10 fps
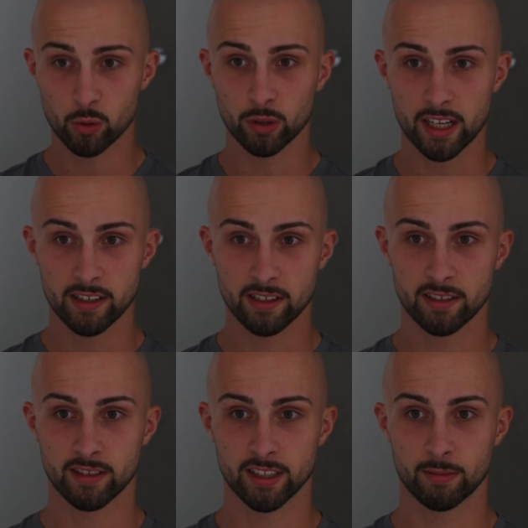sehr gut Geld,
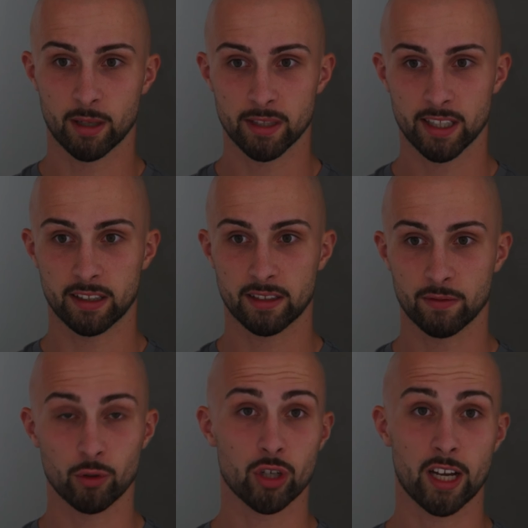ähm, habe ich gerade äh,
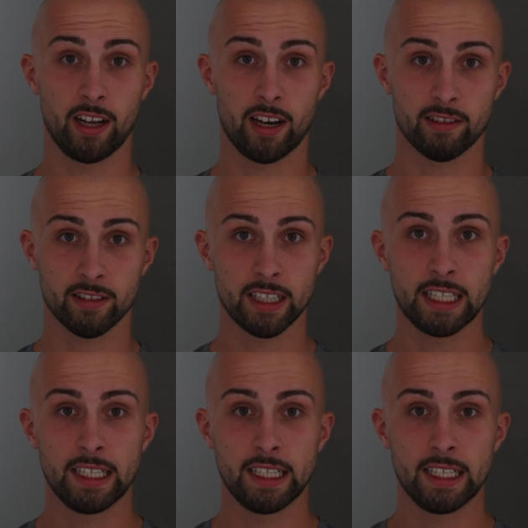frisch kennengelernt.